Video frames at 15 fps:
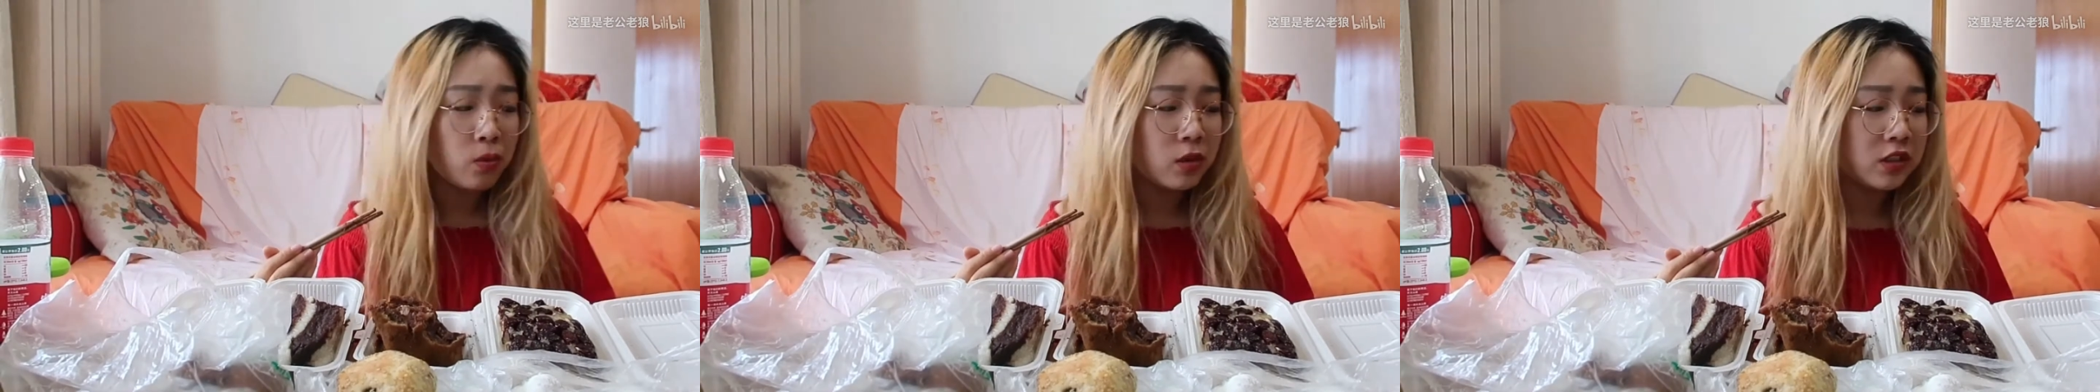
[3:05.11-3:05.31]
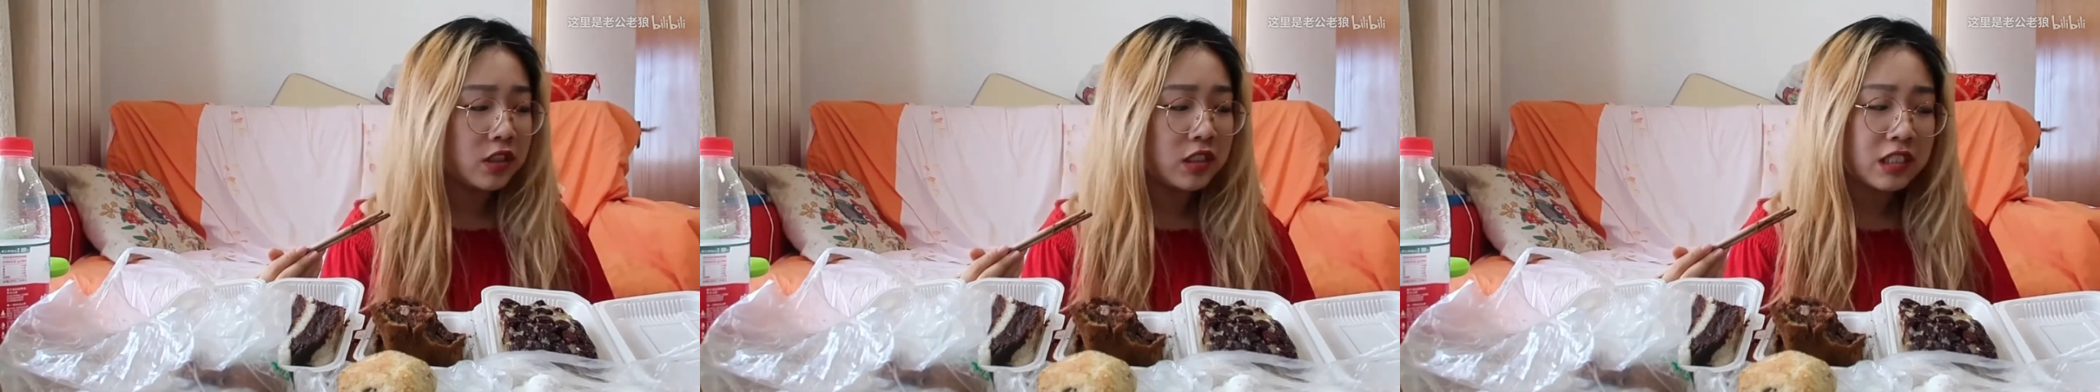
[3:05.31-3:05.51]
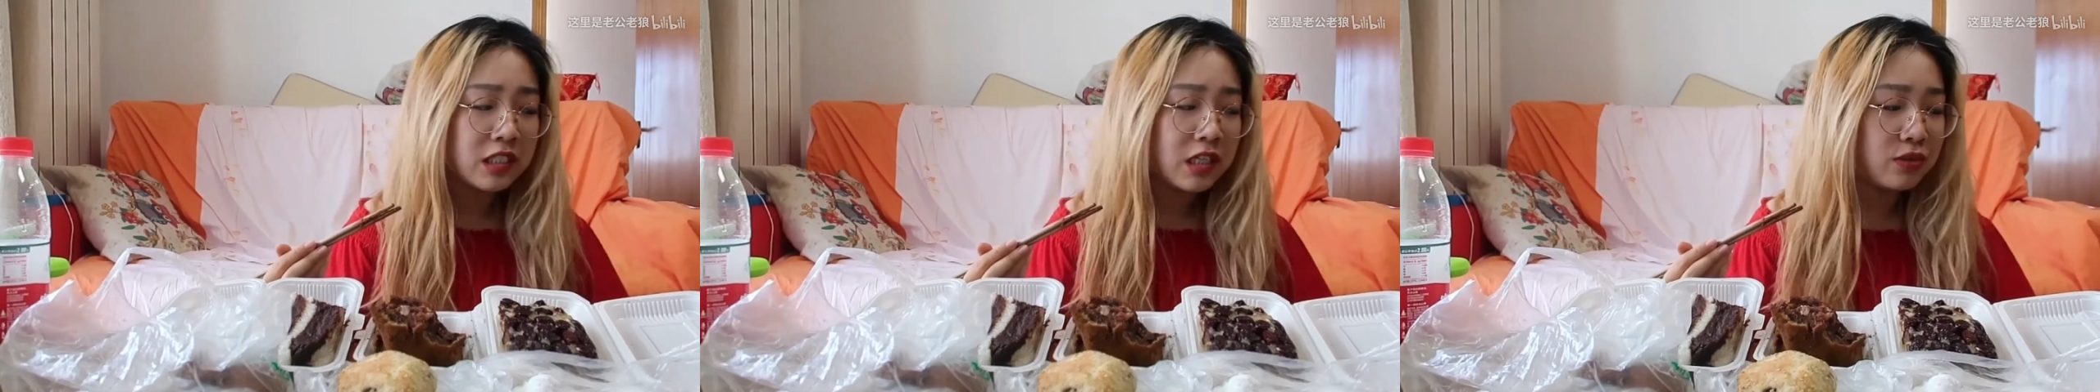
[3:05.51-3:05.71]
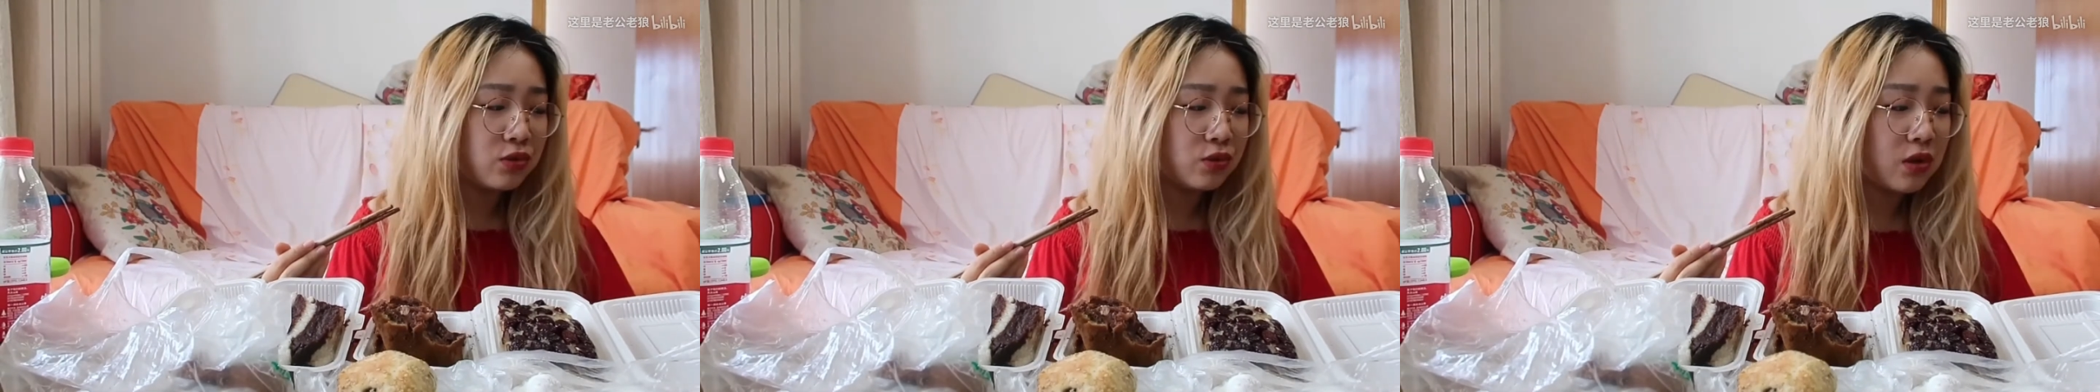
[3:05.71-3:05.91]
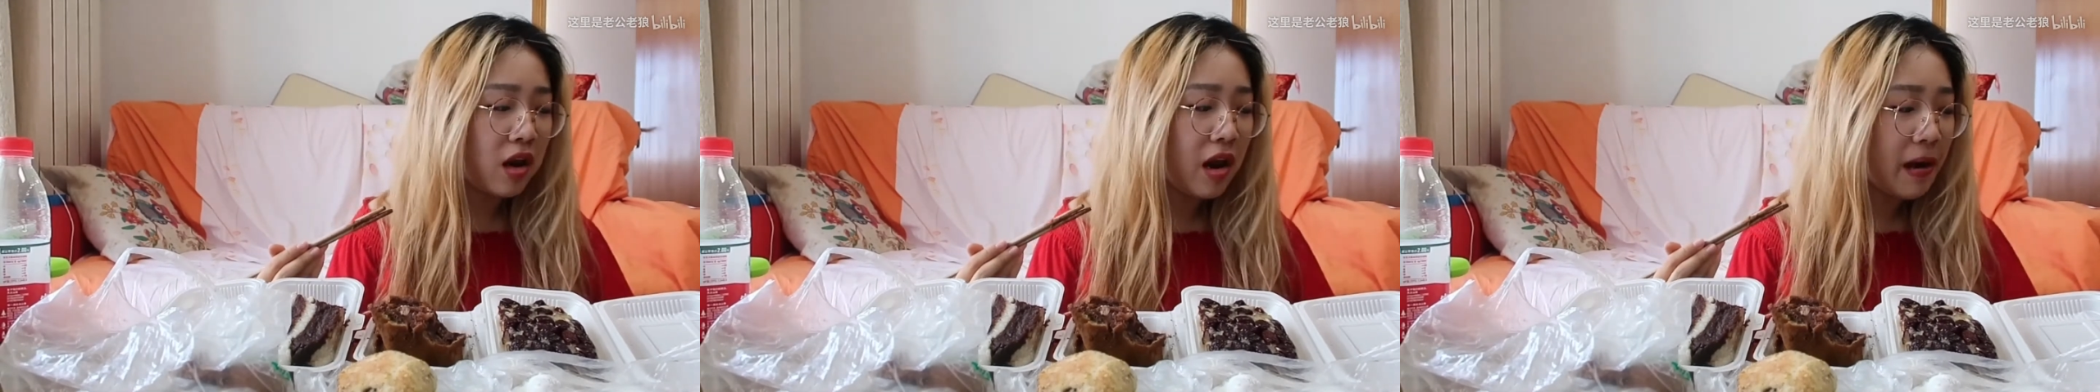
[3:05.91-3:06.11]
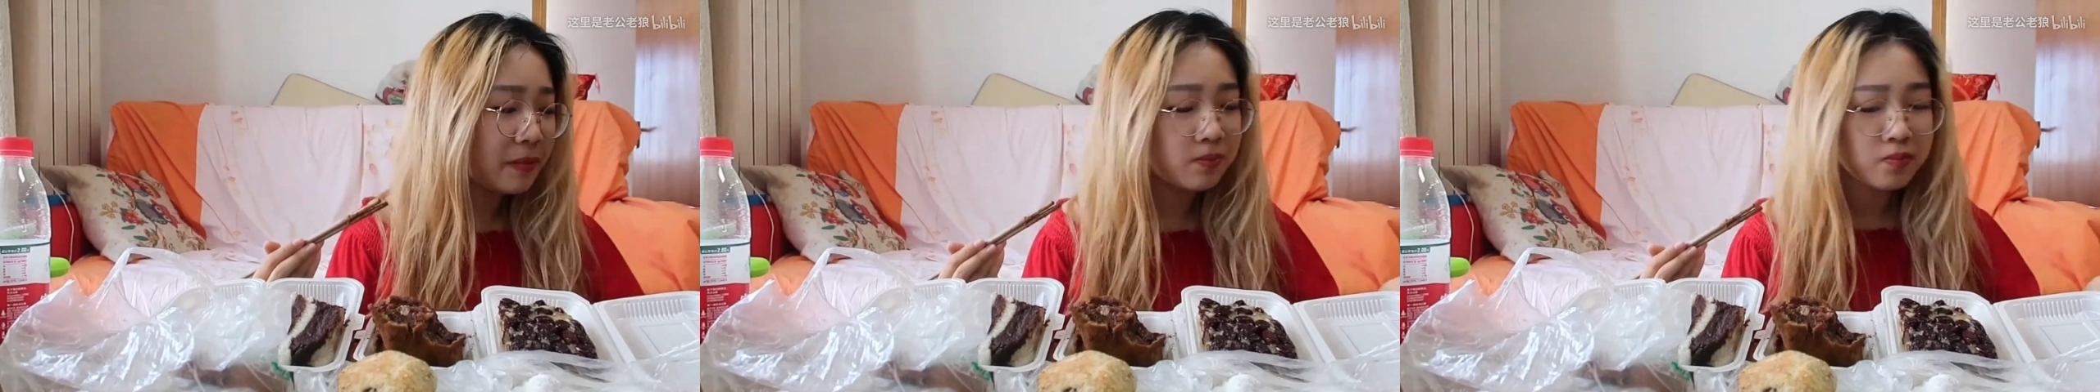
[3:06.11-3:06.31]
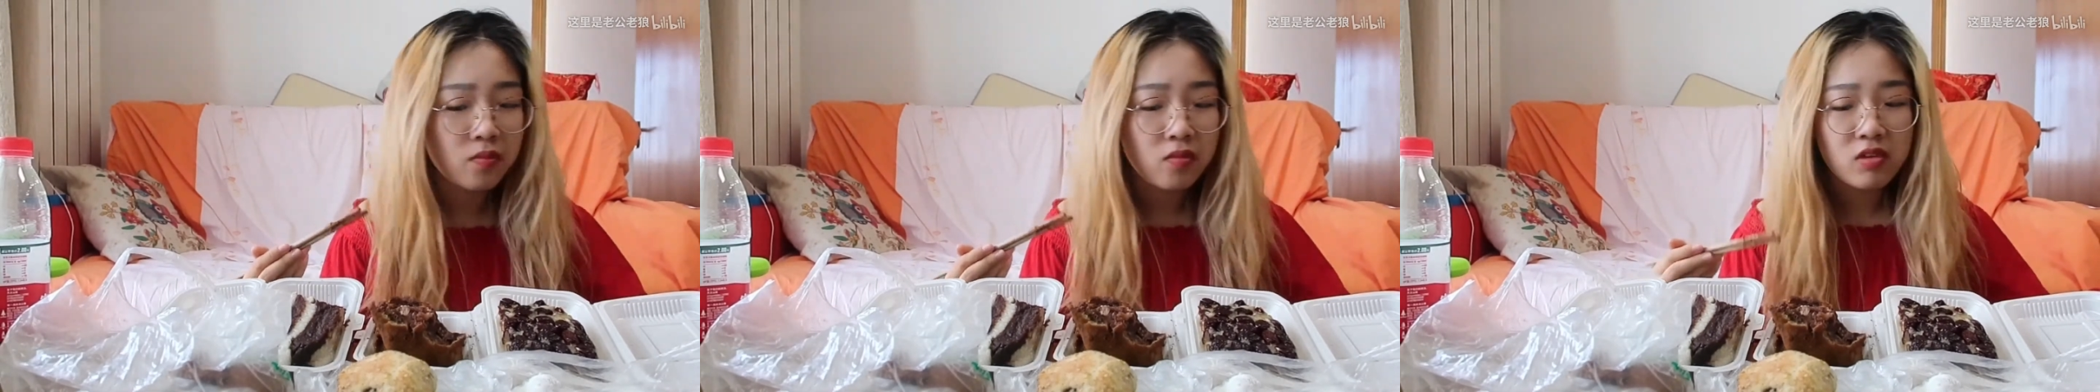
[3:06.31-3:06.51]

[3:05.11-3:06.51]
我天哪，绝了！